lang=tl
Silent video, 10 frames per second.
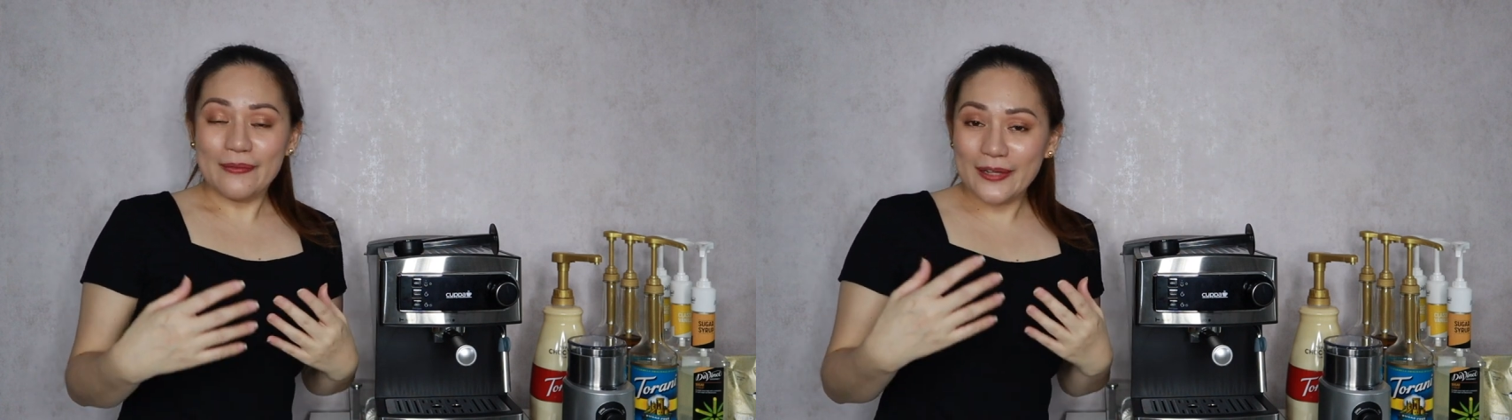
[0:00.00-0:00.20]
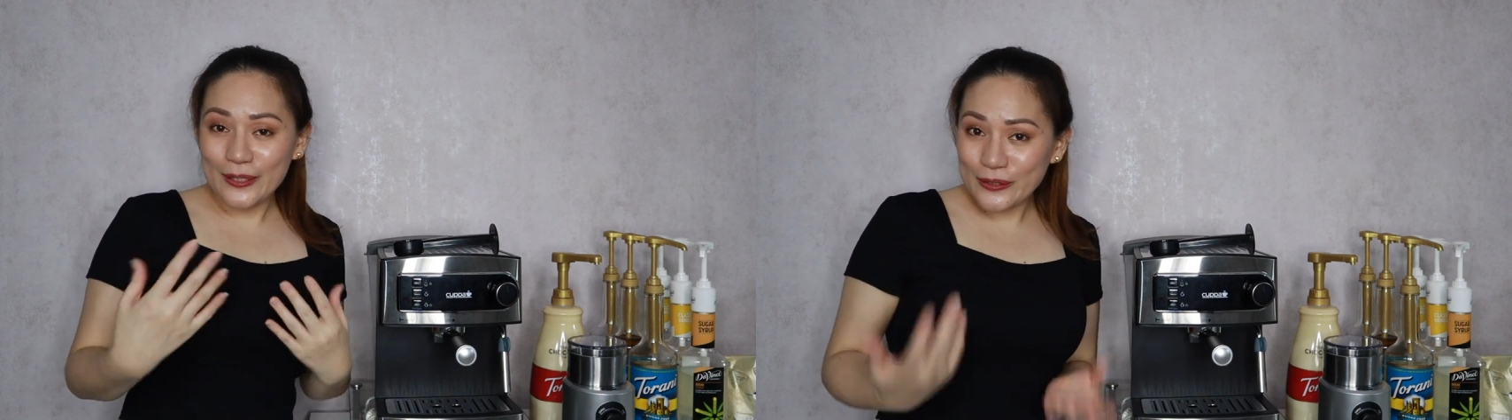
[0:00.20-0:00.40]

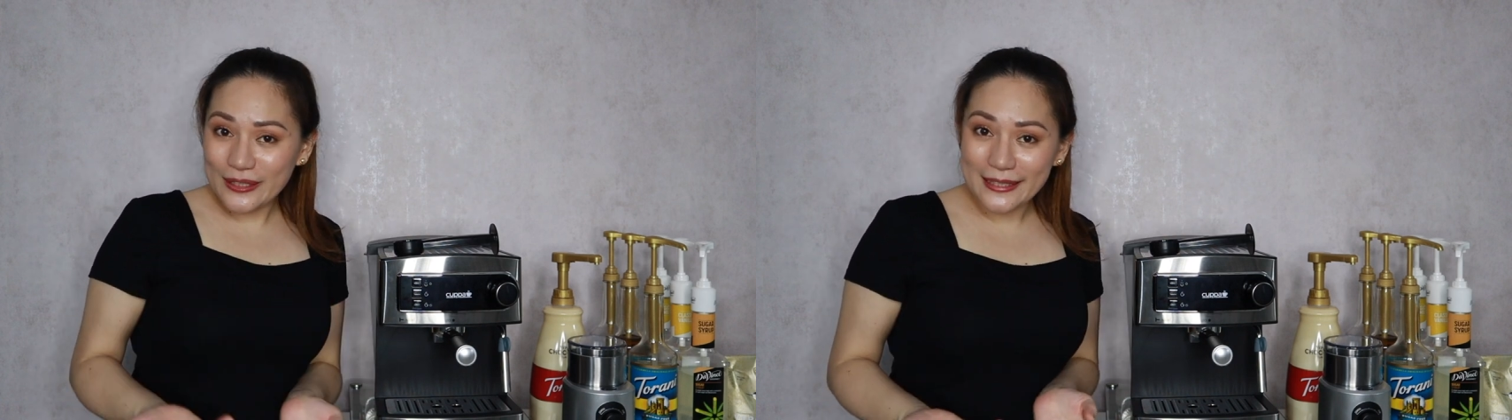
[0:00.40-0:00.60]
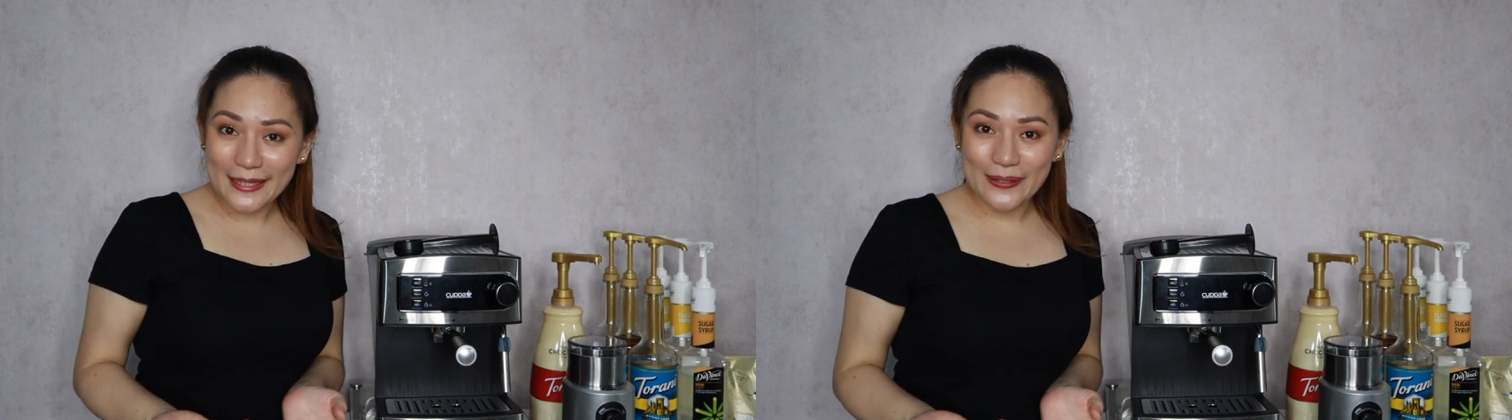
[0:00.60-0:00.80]
Ganun
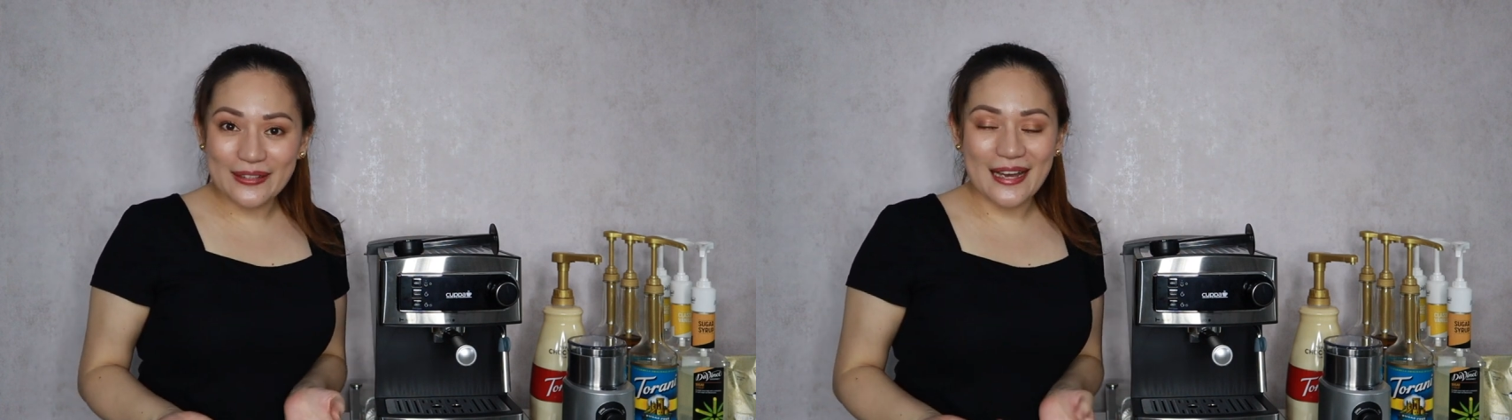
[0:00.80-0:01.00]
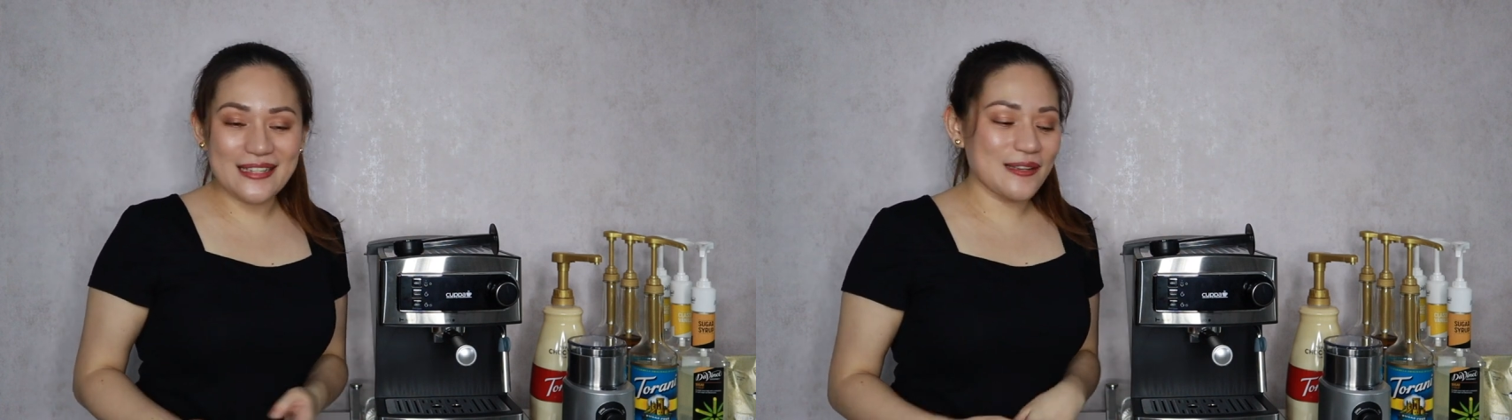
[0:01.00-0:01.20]
din kayo
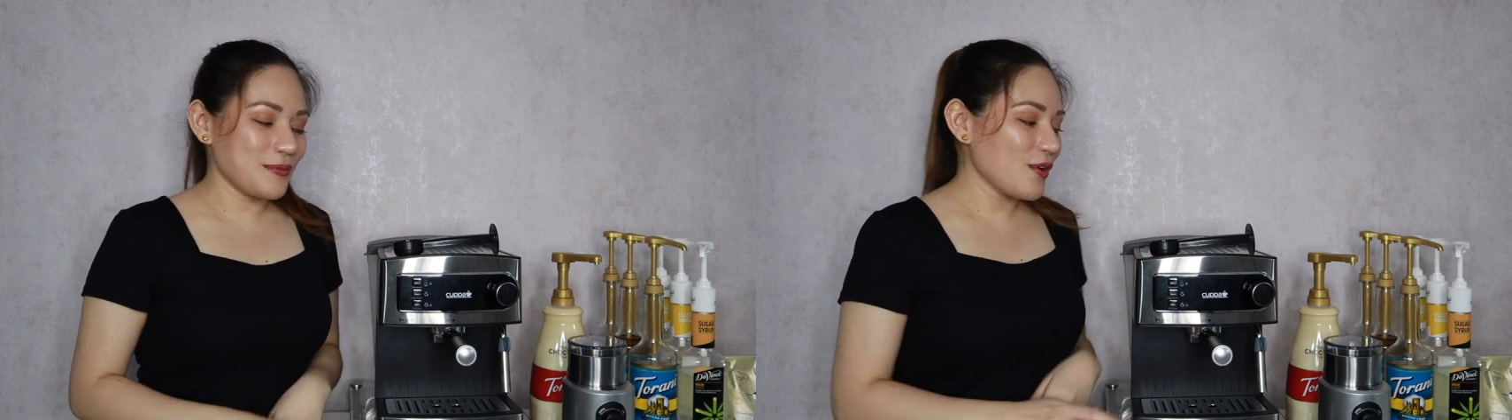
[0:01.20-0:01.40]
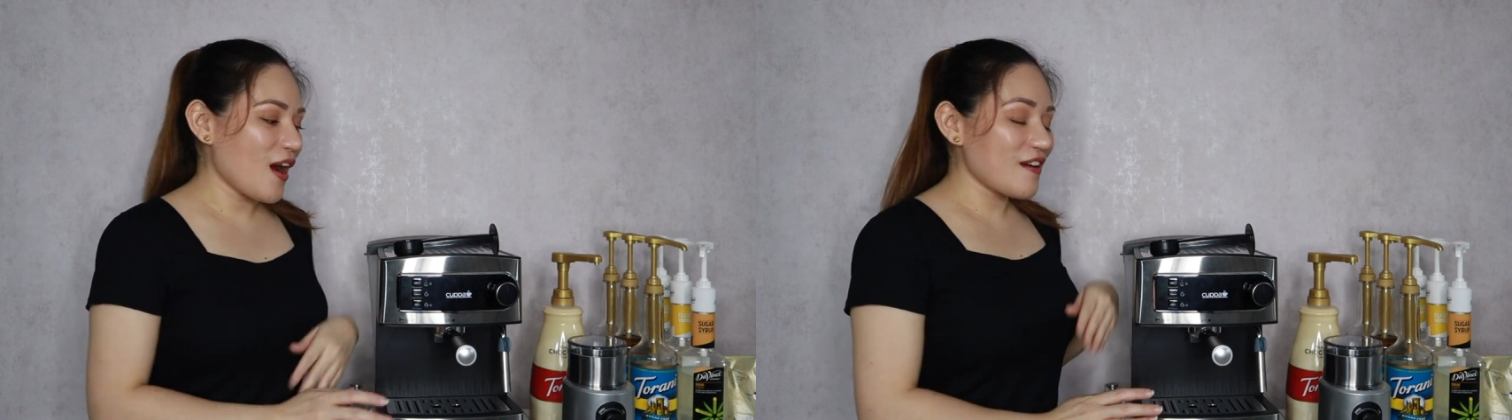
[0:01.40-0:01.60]
guys,
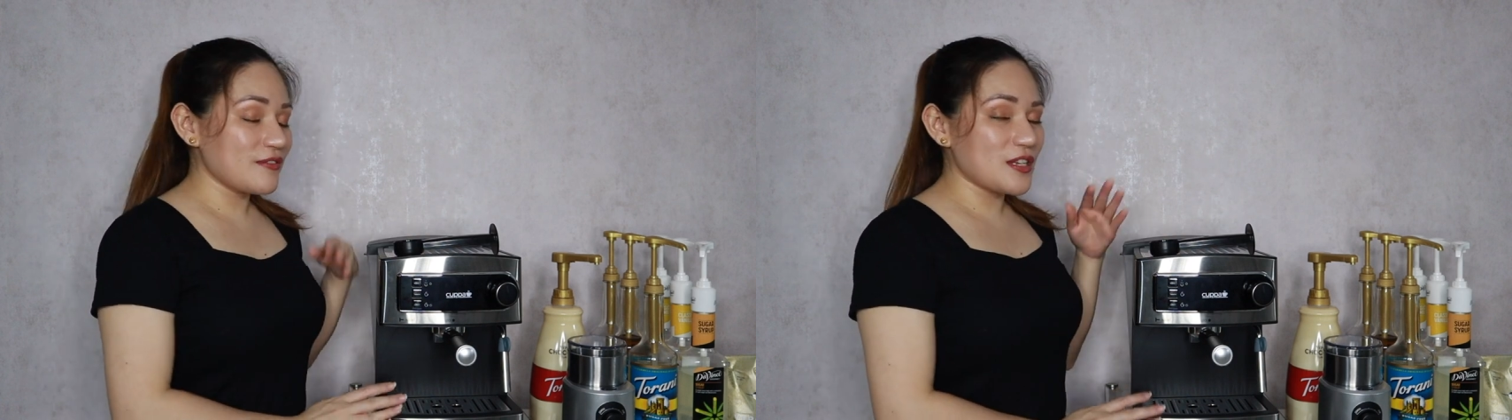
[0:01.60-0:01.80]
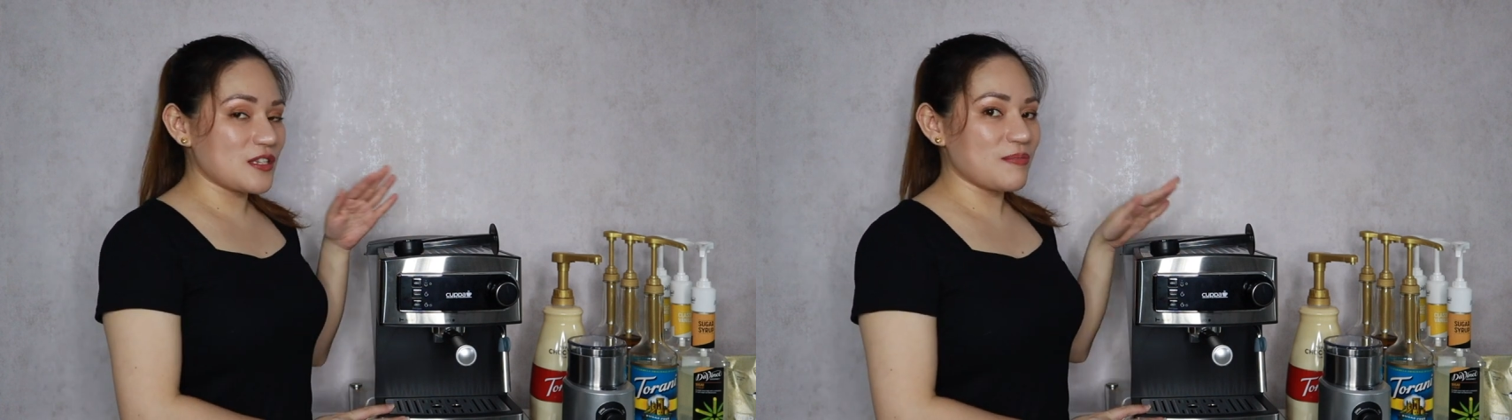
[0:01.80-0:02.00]
if you have this